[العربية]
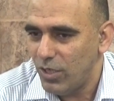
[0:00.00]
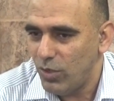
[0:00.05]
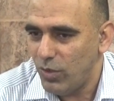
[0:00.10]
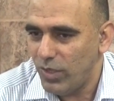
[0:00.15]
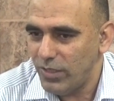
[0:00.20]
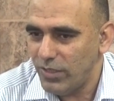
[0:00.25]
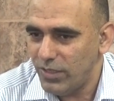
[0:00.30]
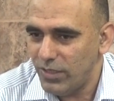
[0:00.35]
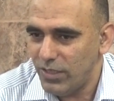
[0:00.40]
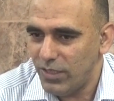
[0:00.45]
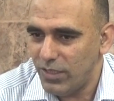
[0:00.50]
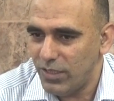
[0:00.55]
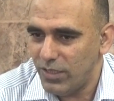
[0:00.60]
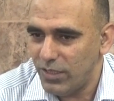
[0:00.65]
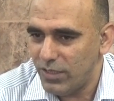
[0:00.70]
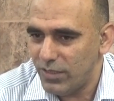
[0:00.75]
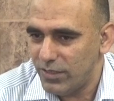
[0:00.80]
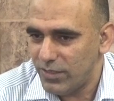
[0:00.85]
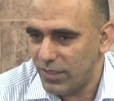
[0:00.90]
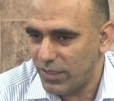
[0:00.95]

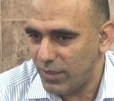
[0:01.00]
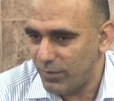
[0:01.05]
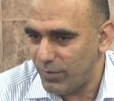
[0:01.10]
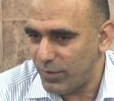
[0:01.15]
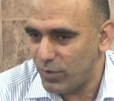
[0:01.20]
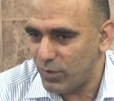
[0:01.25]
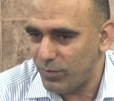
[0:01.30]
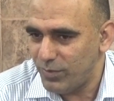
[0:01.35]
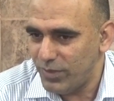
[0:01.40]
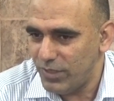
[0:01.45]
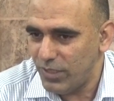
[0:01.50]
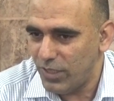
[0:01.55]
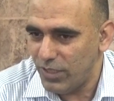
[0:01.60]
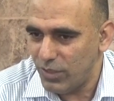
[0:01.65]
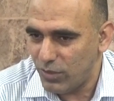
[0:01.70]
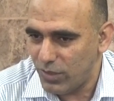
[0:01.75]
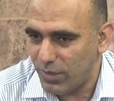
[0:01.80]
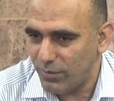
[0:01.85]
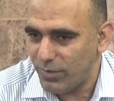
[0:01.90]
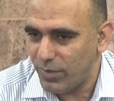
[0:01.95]
وعندنا تك بالرب
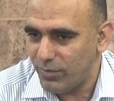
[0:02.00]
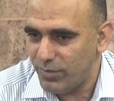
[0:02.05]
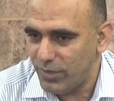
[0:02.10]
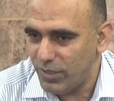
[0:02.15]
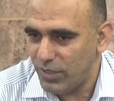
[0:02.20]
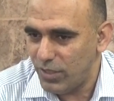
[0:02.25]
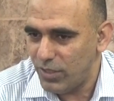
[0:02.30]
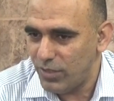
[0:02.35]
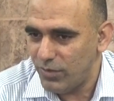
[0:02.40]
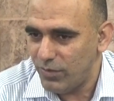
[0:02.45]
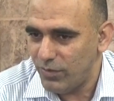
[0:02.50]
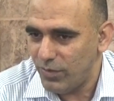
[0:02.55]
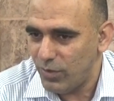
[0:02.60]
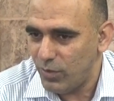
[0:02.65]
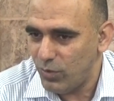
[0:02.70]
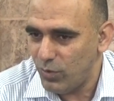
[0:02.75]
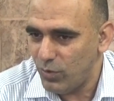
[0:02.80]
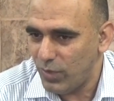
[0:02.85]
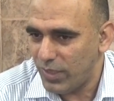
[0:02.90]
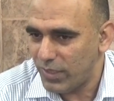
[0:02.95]
دياي وكباب دياي
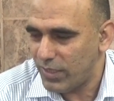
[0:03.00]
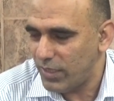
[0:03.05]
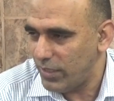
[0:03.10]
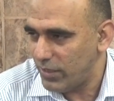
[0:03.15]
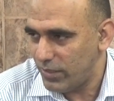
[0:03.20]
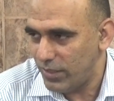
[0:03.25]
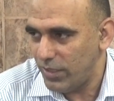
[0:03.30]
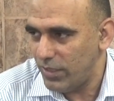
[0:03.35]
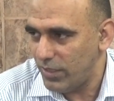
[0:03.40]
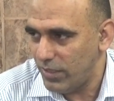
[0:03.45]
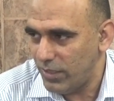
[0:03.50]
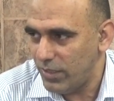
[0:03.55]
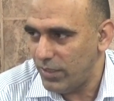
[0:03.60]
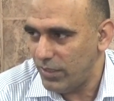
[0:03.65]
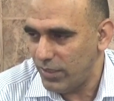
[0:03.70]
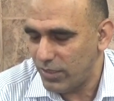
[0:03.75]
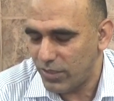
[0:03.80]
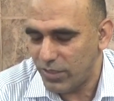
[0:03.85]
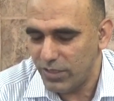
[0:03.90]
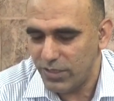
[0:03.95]
واكلات
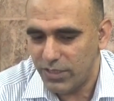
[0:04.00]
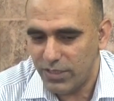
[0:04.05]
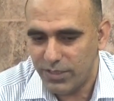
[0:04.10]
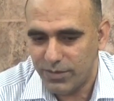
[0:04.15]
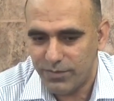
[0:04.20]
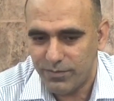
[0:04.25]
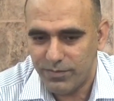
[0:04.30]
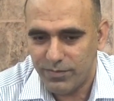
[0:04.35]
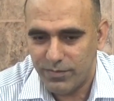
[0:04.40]
الايرانيه